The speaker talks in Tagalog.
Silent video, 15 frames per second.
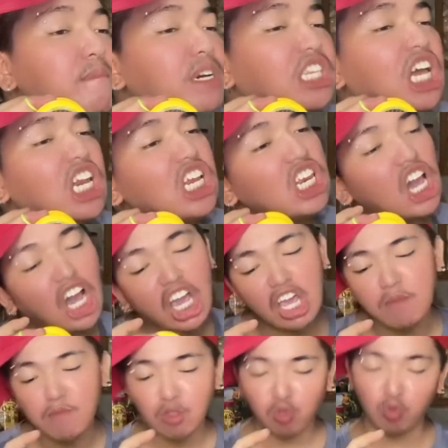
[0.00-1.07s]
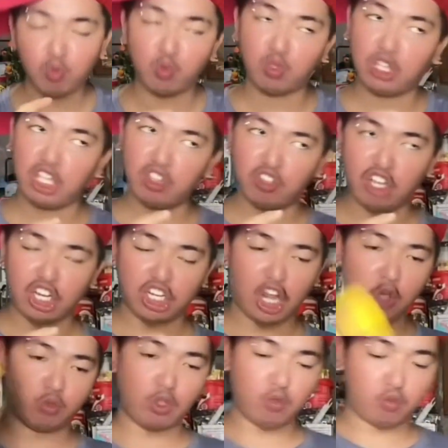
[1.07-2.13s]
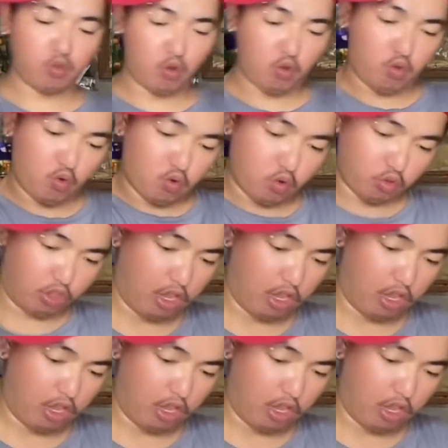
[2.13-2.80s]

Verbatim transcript: Madali lang kaya matuto dito sa shoutout yoyo ko.